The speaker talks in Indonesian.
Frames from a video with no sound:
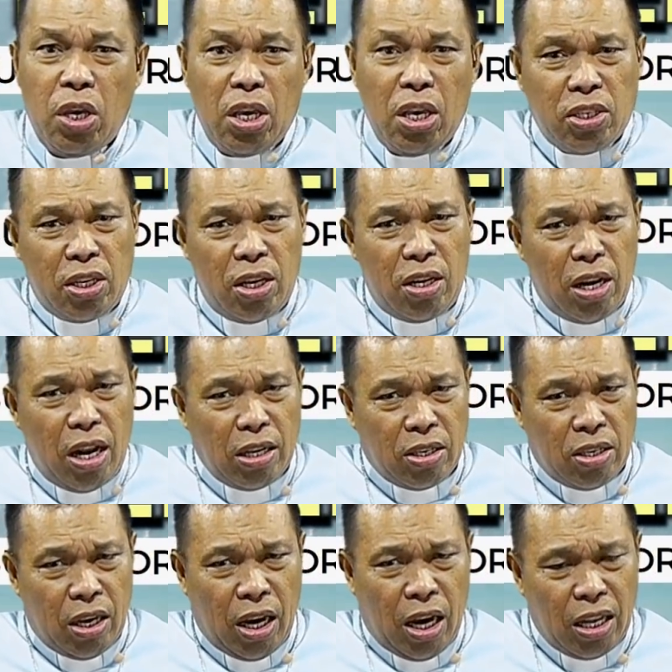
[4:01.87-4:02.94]
Isi
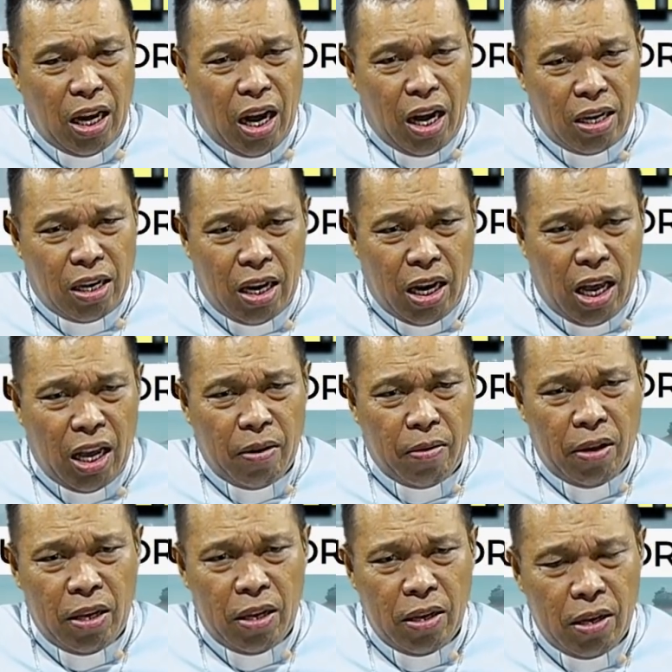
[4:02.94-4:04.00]
nasihat adalah